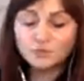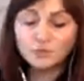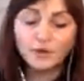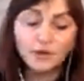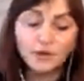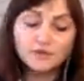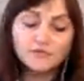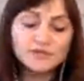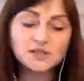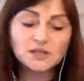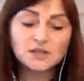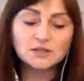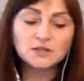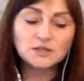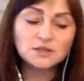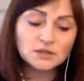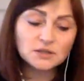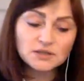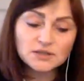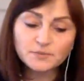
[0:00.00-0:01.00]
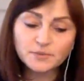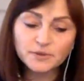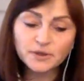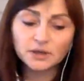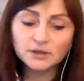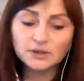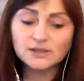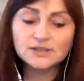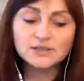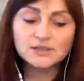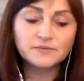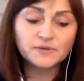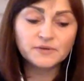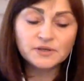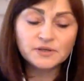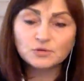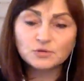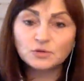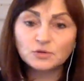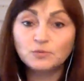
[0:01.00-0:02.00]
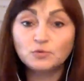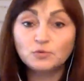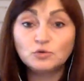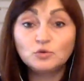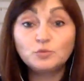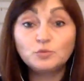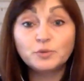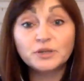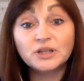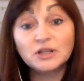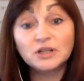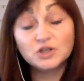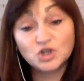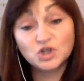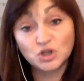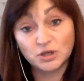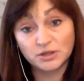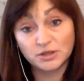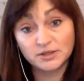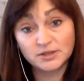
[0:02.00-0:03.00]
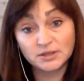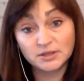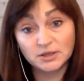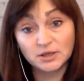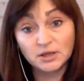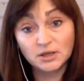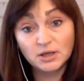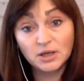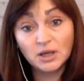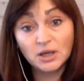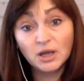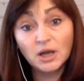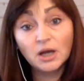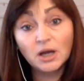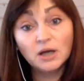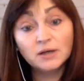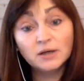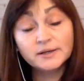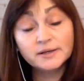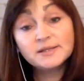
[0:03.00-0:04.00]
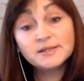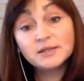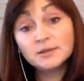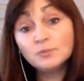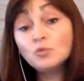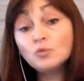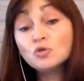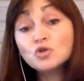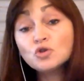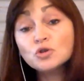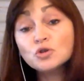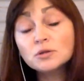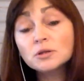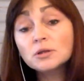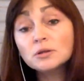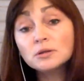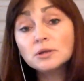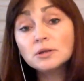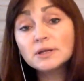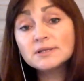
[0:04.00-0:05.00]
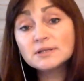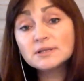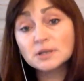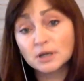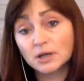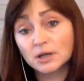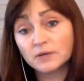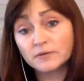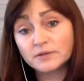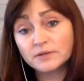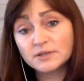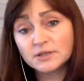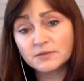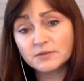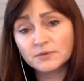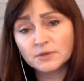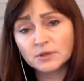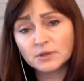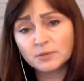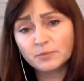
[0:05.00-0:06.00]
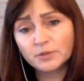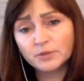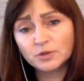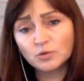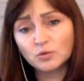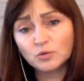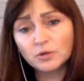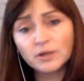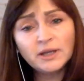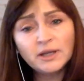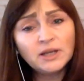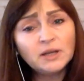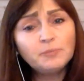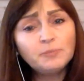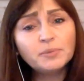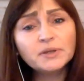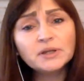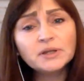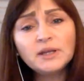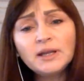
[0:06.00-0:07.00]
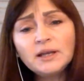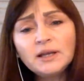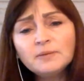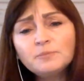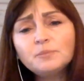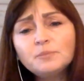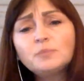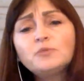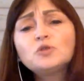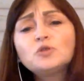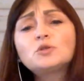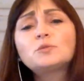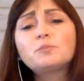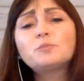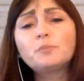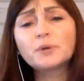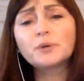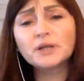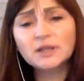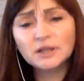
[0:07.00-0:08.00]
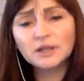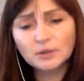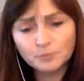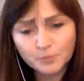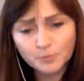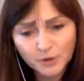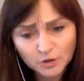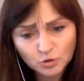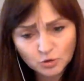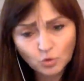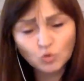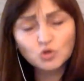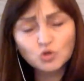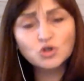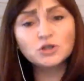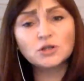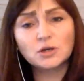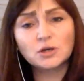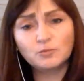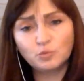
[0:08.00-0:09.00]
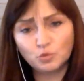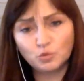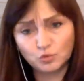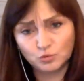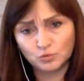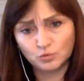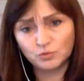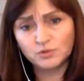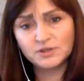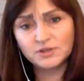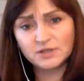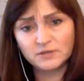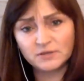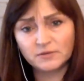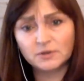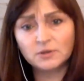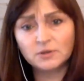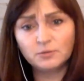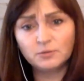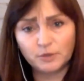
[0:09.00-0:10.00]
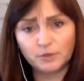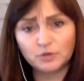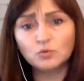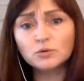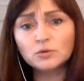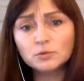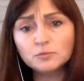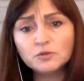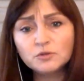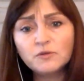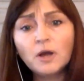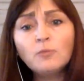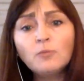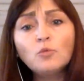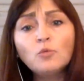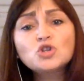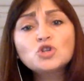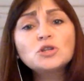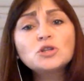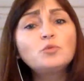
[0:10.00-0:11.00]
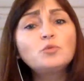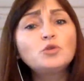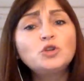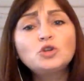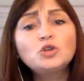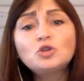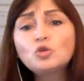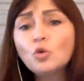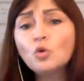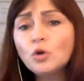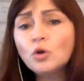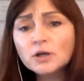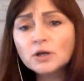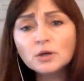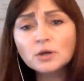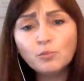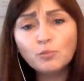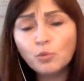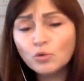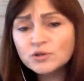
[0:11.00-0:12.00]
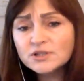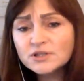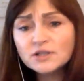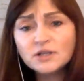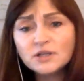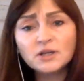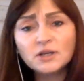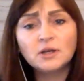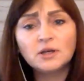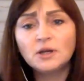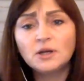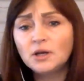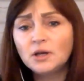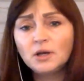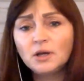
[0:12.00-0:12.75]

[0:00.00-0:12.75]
пока все эти разбирательства и суды будут продолжаться, Россия может достраивать Северный поток? Или, или вот продол, продолжить работу с Северным не, потоком? Нет, это не так. Может, будет только после